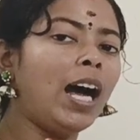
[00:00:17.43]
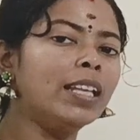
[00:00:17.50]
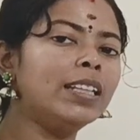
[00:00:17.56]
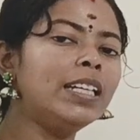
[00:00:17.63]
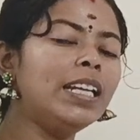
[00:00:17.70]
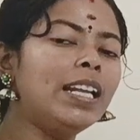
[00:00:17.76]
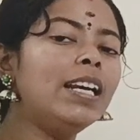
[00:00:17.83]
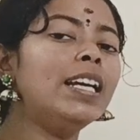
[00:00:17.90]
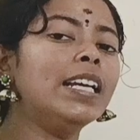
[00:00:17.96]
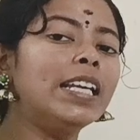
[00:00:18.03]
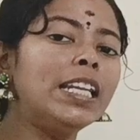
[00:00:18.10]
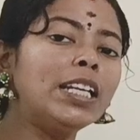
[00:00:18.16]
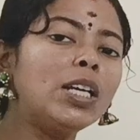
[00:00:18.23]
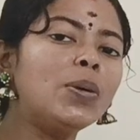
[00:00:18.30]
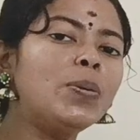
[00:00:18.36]
அதில்
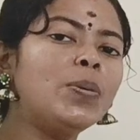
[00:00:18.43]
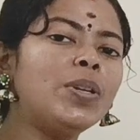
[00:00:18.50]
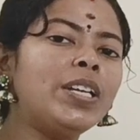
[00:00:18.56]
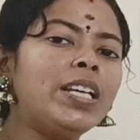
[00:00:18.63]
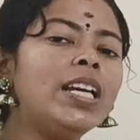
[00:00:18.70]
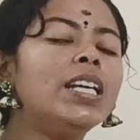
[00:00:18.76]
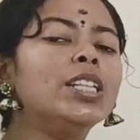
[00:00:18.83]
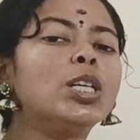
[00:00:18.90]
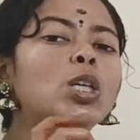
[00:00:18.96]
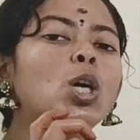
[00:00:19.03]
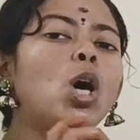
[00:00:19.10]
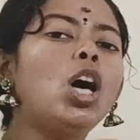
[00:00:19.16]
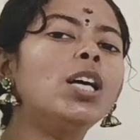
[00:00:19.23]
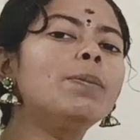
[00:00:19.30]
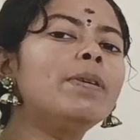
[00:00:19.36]
இருக்கக்கூடிய அந்த
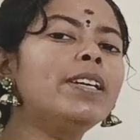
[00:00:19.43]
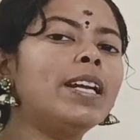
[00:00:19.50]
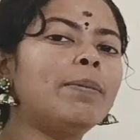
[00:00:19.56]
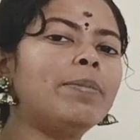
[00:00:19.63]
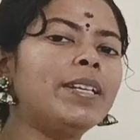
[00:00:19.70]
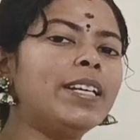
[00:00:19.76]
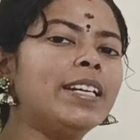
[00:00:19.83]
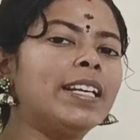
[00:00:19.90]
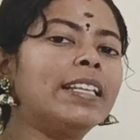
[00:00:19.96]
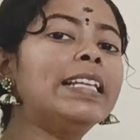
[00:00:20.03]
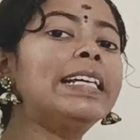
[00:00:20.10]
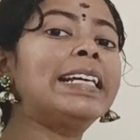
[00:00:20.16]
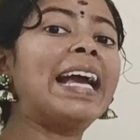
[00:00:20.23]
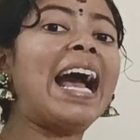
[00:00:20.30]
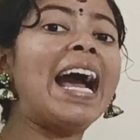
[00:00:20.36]
கார்பன்
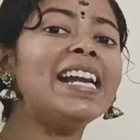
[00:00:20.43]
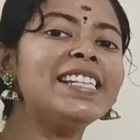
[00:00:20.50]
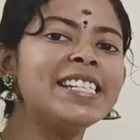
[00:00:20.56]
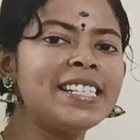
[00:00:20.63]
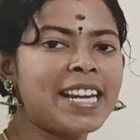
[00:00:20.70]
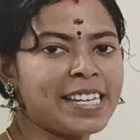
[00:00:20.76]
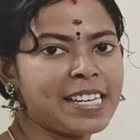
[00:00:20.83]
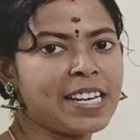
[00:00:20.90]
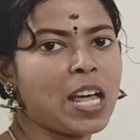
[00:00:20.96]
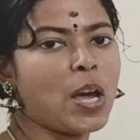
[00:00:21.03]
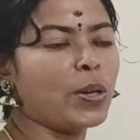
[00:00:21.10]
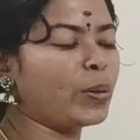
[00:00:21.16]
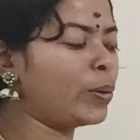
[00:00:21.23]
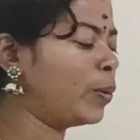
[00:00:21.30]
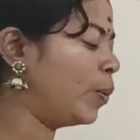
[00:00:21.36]
அப்படிங்கிறது
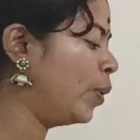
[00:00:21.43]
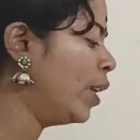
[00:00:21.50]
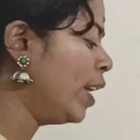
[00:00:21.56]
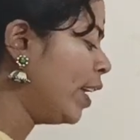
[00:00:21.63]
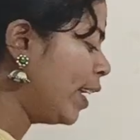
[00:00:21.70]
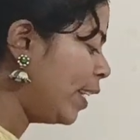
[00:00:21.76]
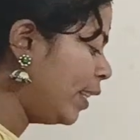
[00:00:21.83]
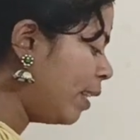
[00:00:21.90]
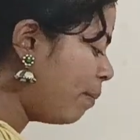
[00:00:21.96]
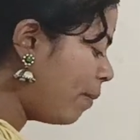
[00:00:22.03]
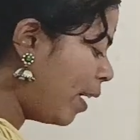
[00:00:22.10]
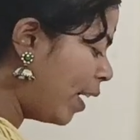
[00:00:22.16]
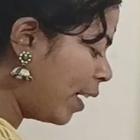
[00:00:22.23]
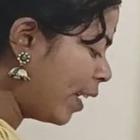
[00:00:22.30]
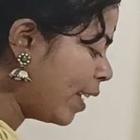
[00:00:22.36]
கேட்டினேட்டடாக இருக்கும் இந்த
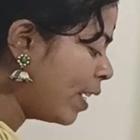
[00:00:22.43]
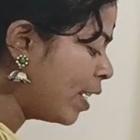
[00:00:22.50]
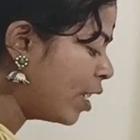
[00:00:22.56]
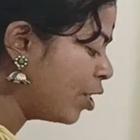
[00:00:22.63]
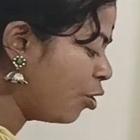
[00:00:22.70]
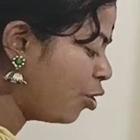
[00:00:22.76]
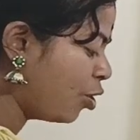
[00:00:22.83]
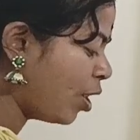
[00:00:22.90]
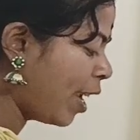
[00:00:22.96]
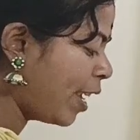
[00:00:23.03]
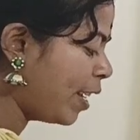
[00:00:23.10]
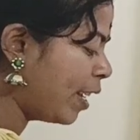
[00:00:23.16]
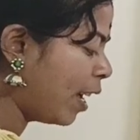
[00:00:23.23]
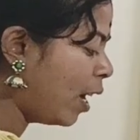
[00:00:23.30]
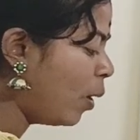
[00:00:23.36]
மாதிரி
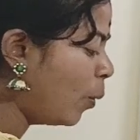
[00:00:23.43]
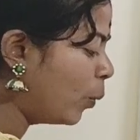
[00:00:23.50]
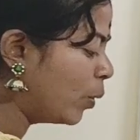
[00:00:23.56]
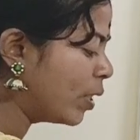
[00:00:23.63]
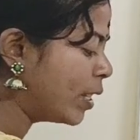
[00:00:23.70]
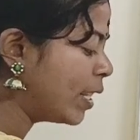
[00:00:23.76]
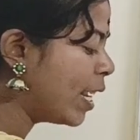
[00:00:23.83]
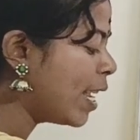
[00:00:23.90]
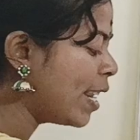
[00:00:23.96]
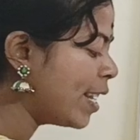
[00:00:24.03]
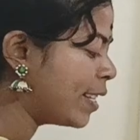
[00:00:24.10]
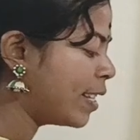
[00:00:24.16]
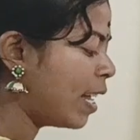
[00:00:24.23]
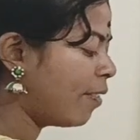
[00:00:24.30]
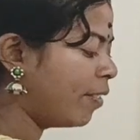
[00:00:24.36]
செயினாக ஒரு
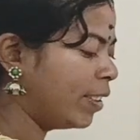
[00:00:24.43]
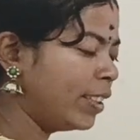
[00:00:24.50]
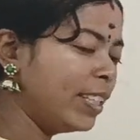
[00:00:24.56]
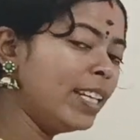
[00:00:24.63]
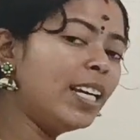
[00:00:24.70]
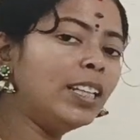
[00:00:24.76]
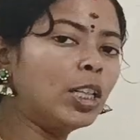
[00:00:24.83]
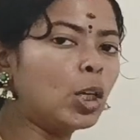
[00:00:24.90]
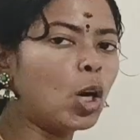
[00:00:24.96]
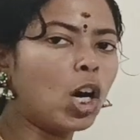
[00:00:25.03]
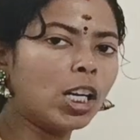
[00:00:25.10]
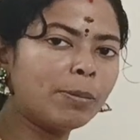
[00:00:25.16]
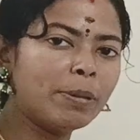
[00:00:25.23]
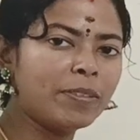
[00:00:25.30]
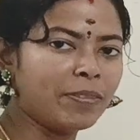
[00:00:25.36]
சீரீஸாக வந்து அந்த
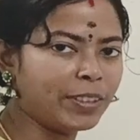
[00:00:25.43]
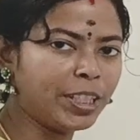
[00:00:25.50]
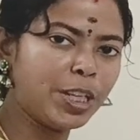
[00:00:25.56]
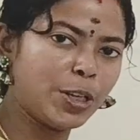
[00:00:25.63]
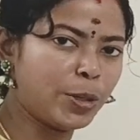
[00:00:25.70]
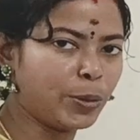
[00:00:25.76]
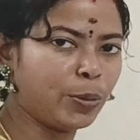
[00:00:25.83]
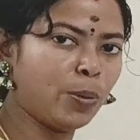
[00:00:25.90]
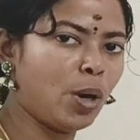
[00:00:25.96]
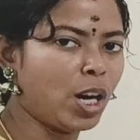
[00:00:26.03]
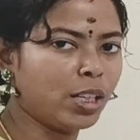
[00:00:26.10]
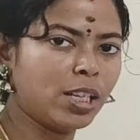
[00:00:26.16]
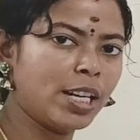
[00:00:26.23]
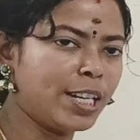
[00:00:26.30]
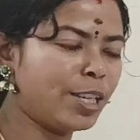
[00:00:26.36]
கார்பன் வந்து இருக்கும்
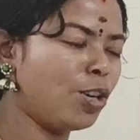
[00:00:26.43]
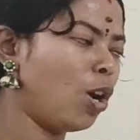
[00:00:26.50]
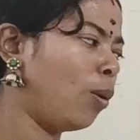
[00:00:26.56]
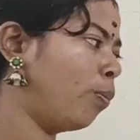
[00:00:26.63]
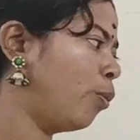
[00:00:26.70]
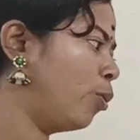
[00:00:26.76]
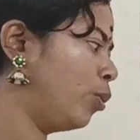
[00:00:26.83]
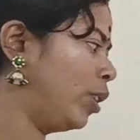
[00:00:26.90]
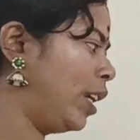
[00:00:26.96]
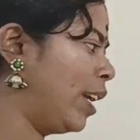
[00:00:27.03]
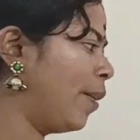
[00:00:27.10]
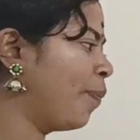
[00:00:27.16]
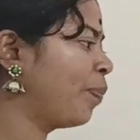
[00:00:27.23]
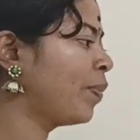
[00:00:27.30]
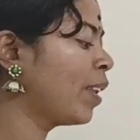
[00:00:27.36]
ஆர்கானிக்
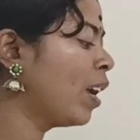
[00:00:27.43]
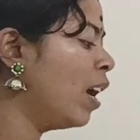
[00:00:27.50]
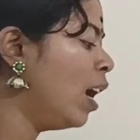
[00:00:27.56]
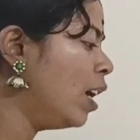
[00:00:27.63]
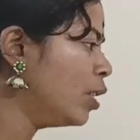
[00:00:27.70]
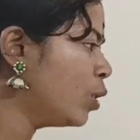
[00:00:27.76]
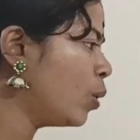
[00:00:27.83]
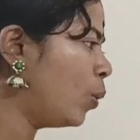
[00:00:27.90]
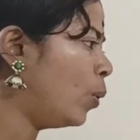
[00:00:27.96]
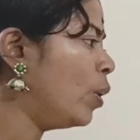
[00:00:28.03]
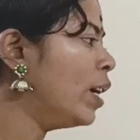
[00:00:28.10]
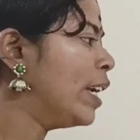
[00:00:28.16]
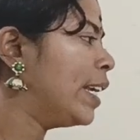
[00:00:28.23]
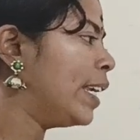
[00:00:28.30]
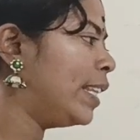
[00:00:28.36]
காம்பவுண்டில் ஸோ
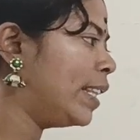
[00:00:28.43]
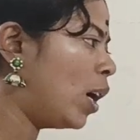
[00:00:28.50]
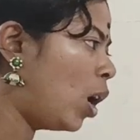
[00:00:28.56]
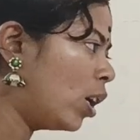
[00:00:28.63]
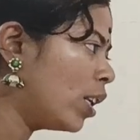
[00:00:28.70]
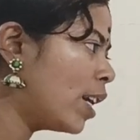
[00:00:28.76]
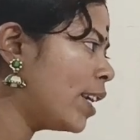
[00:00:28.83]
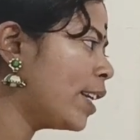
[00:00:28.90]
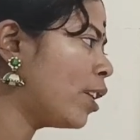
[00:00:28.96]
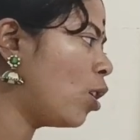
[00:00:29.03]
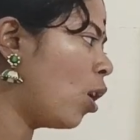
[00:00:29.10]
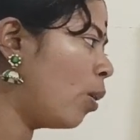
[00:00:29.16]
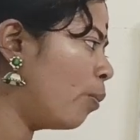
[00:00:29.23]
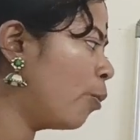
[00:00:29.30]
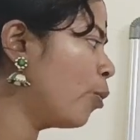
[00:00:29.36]
இந்த ஆர்கானிக்
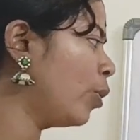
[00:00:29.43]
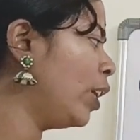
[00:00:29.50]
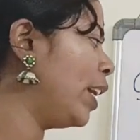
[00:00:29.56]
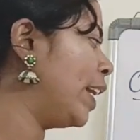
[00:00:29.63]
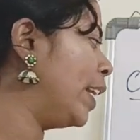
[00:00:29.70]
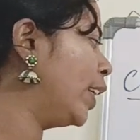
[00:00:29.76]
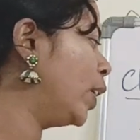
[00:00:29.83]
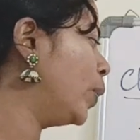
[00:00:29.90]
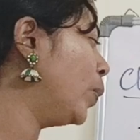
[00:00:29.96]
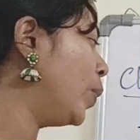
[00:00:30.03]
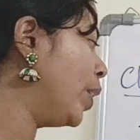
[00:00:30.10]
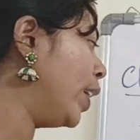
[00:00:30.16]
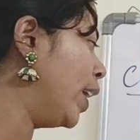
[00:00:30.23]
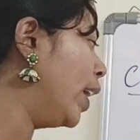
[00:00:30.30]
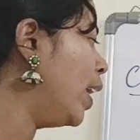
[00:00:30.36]
காம்பவுண்டில்
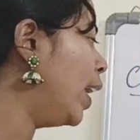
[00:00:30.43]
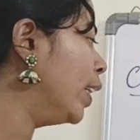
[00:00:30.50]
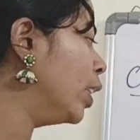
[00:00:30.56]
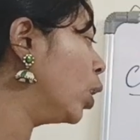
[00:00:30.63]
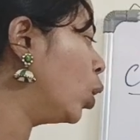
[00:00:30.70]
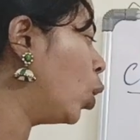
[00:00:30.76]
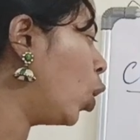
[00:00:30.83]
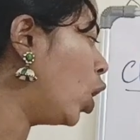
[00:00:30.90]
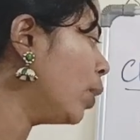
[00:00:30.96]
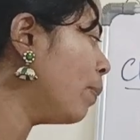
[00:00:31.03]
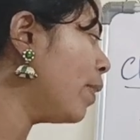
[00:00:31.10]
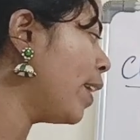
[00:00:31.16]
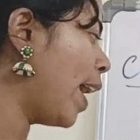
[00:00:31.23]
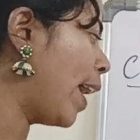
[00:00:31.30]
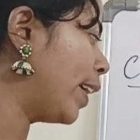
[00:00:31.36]
இருக்கக்கூடிய அந்த
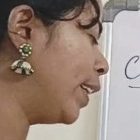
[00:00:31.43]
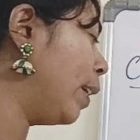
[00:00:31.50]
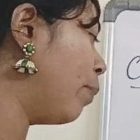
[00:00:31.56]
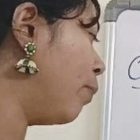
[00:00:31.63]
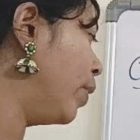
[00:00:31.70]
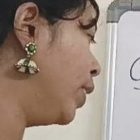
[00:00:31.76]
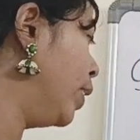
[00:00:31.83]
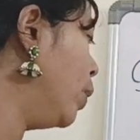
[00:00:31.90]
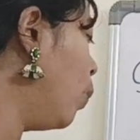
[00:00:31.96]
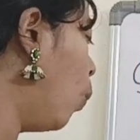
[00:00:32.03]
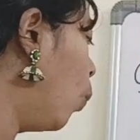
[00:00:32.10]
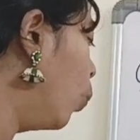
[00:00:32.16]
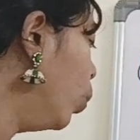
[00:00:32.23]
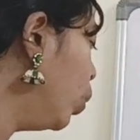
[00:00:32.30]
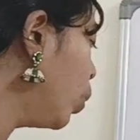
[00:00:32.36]
கார்பன் ஆக்டம் வந்து
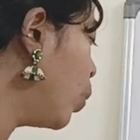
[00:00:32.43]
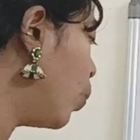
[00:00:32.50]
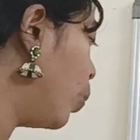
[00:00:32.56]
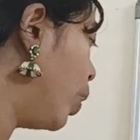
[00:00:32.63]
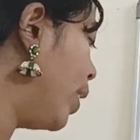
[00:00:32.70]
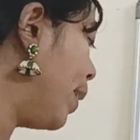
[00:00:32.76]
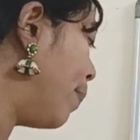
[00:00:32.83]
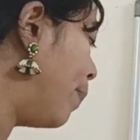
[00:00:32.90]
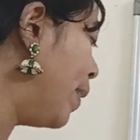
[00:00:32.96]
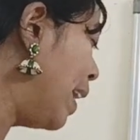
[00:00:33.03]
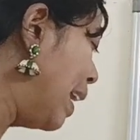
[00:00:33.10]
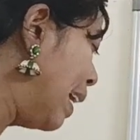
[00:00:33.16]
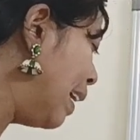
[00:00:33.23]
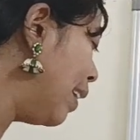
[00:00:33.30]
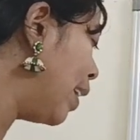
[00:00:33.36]
ஒன்றுக்கு ஒன்று எப்படி
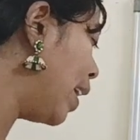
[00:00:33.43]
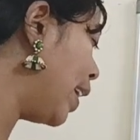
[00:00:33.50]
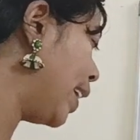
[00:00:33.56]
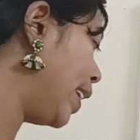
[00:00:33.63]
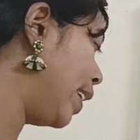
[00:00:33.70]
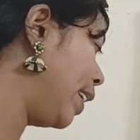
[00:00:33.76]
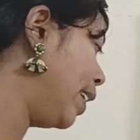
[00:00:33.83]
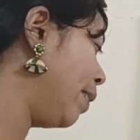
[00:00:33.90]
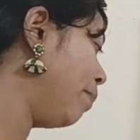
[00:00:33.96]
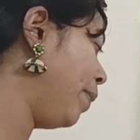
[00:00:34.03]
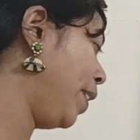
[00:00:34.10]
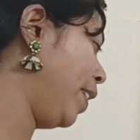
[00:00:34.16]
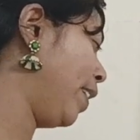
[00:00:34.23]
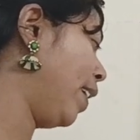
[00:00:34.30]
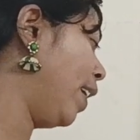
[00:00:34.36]
லிங்க் ஆகி இருக்குது
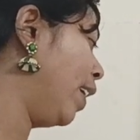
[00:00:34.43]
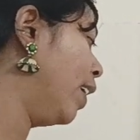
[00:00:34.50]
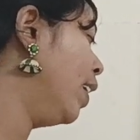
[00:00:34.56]
அப்படின்னா